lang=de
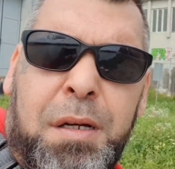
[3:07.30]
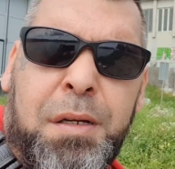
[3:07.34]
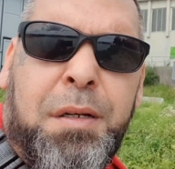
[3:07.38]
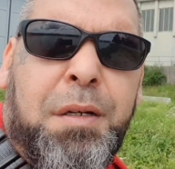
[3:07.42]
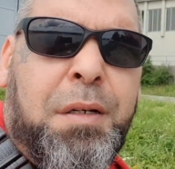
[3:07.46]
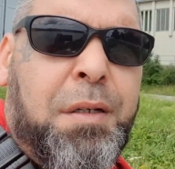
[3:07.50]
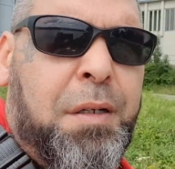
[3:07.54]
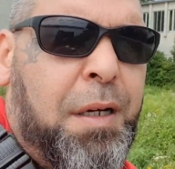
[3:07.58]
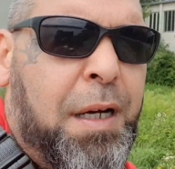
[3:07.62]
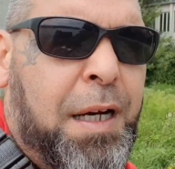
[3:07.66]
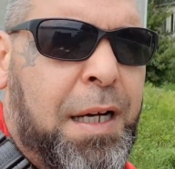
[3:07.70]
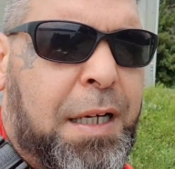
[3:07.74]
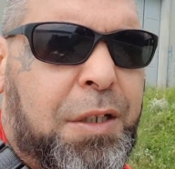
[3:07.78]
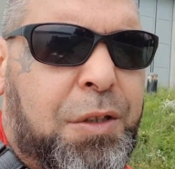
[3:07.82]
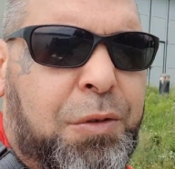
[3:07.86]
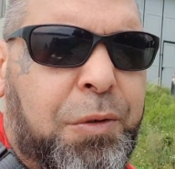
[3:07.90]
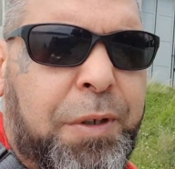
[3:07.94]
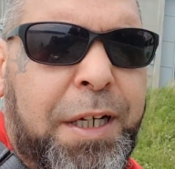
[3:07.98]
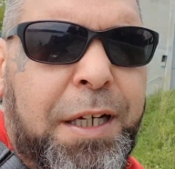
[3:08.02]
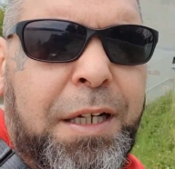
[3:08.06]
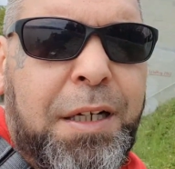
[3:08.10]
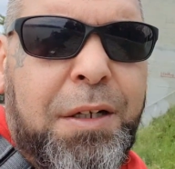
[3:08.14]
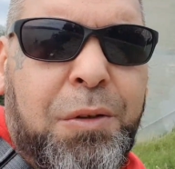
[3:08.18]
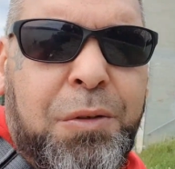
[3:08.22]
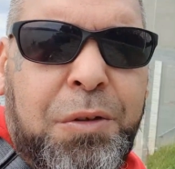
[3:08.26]

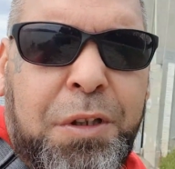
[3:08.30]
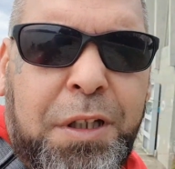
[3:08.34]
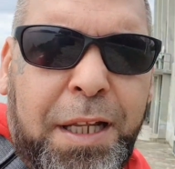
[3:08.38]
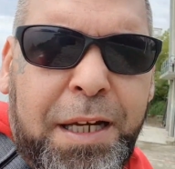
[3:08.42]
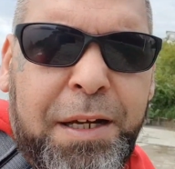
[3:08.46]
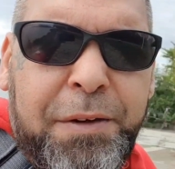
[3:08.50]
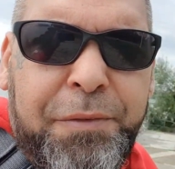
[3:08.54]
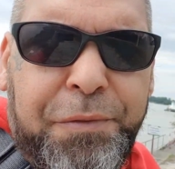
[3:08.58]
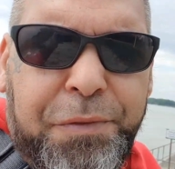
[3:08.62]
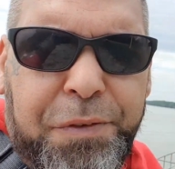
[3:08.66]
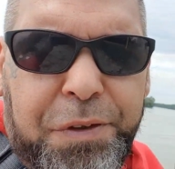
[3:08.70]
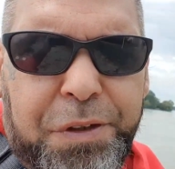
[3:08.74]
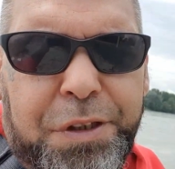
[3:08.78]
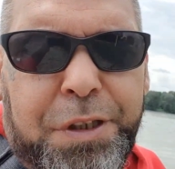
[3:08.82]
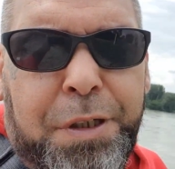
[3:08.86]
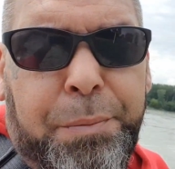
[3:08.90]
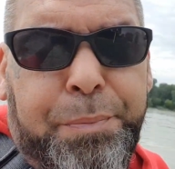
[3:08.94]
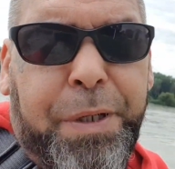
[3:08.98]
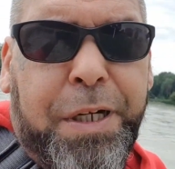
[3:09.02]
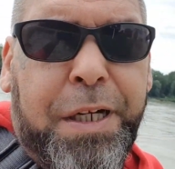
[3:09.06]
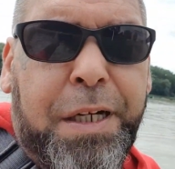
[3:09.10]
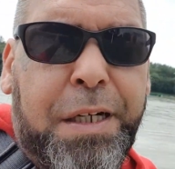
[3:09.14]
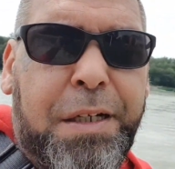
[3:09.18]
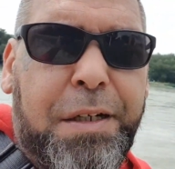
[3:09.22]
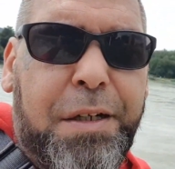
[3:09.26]
aktuell und live
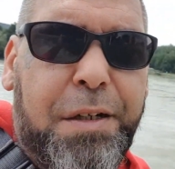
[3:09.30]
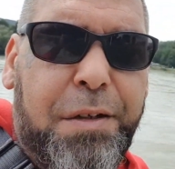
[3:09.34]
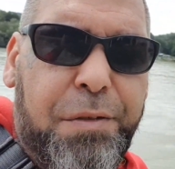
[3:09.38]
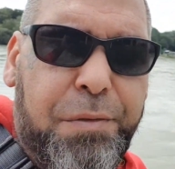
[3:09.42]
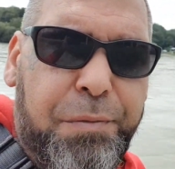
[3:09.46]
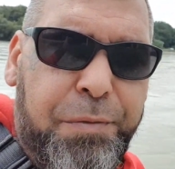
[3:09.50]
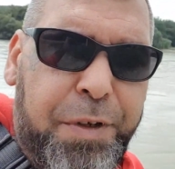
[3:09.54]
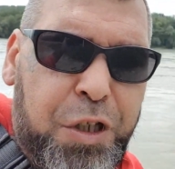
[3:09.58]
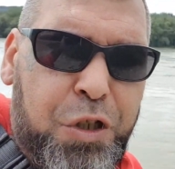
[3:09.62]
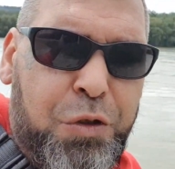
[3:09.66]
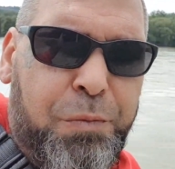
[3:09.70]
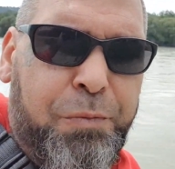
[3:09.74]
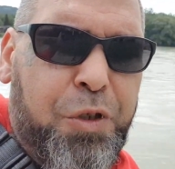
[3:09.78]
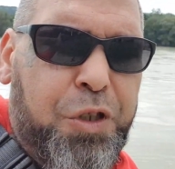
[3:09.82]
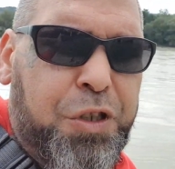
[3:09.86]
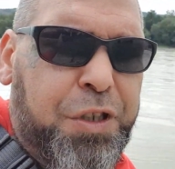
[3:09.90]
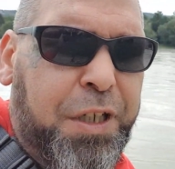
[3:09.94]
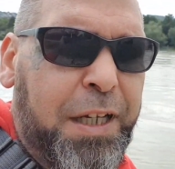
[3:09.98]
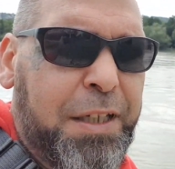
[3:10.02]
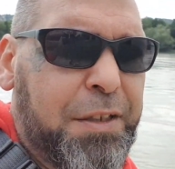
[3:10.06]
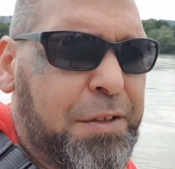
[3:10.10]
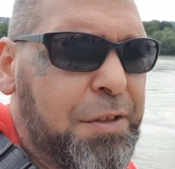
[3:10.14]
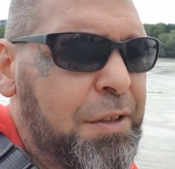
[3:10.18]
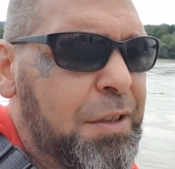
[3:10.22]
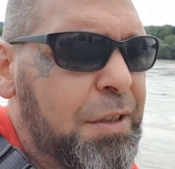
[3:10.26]
dabei, wenn es um was
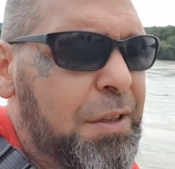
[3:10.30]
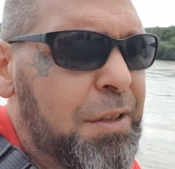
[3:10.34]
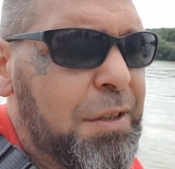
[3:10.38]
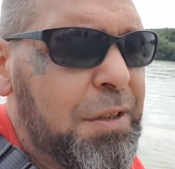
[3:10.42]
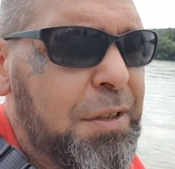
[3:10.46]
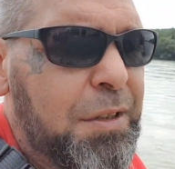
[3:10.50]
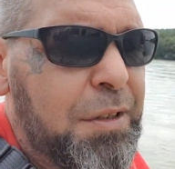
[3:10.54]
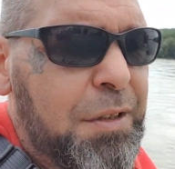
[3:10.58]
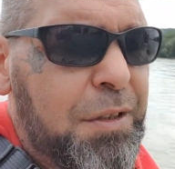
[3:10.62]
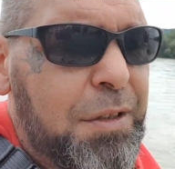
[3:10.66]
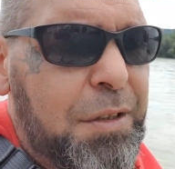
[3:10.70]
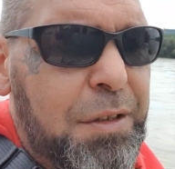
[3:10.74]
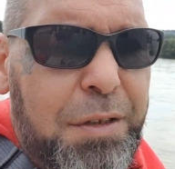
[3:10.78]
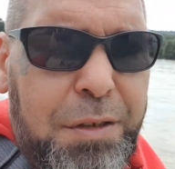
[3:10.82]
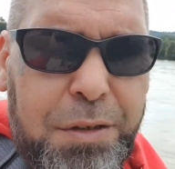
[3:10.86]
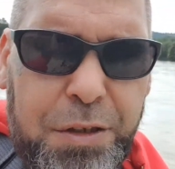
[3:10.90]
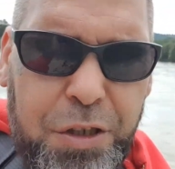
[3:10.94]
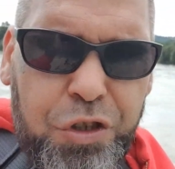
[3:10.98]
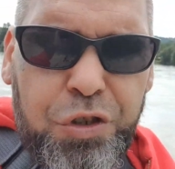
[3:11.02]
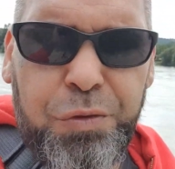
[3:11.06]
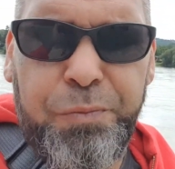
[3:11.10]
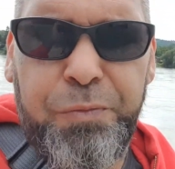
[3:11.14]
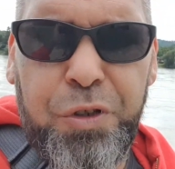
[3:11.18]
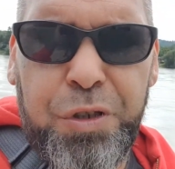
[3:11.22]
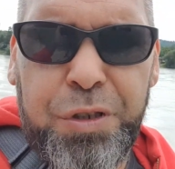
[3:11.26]
geht.
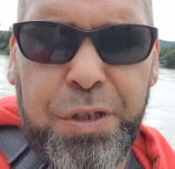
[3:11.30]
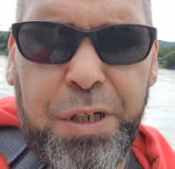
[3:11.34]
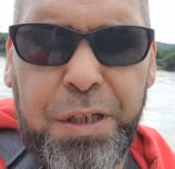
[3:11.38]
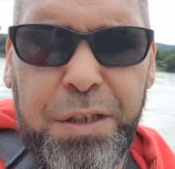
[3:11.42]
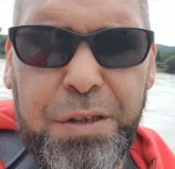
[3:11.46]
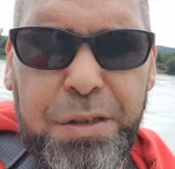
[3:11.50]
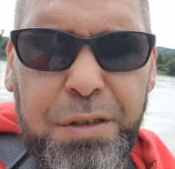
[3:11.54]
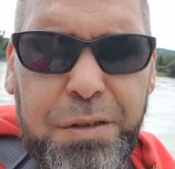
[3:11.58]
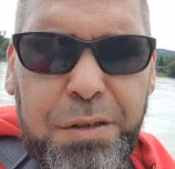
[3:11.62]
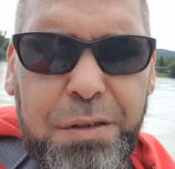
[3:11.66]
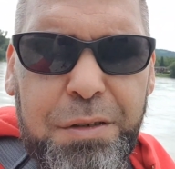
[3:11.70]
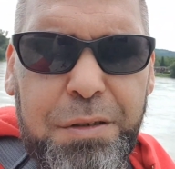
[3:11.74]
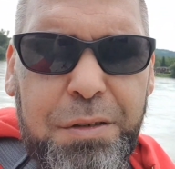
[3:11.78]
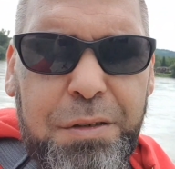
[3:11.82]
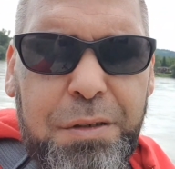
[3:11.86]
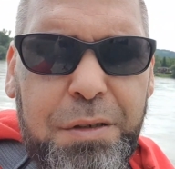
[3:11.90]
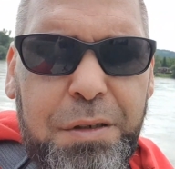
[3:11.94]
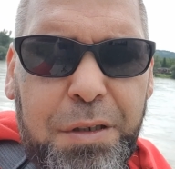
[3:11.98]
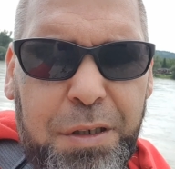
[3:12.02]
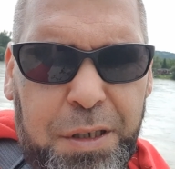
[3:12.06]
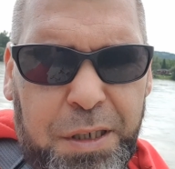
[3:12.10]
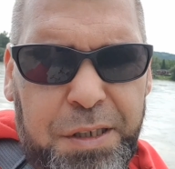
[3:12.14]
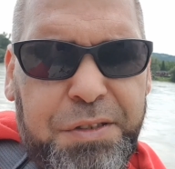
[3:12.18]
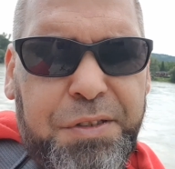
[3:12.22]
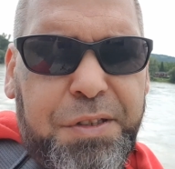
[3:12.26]
Dass um was geht.
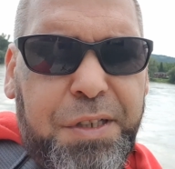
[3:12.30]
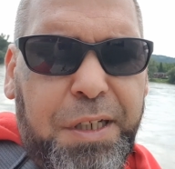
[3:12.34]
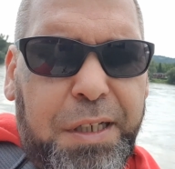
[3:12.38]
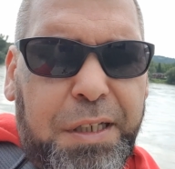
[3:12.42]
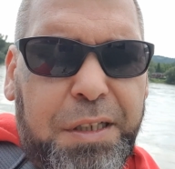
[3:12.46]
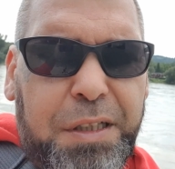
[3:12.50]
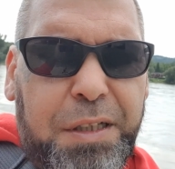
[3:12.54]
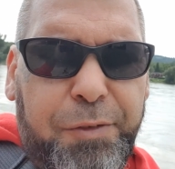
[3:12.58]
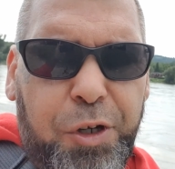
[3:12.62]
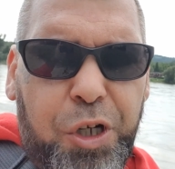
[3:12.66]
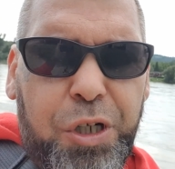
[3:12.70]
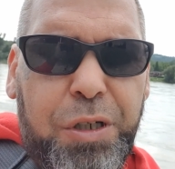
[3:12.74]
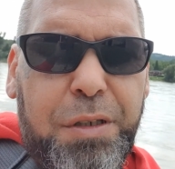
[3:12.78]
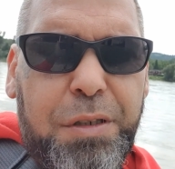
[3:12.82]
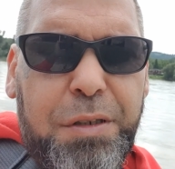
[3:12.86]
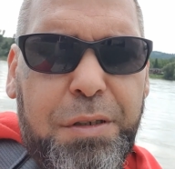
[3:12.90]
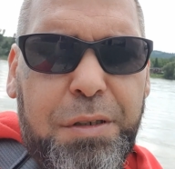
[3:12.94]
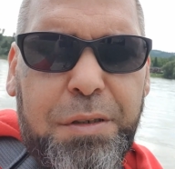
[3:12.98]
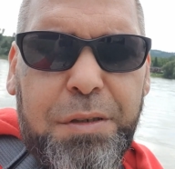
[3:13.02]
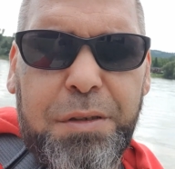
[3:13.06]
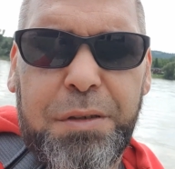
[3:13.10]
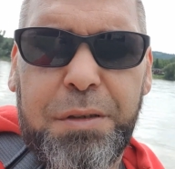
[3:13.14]
Grüß euch dabei.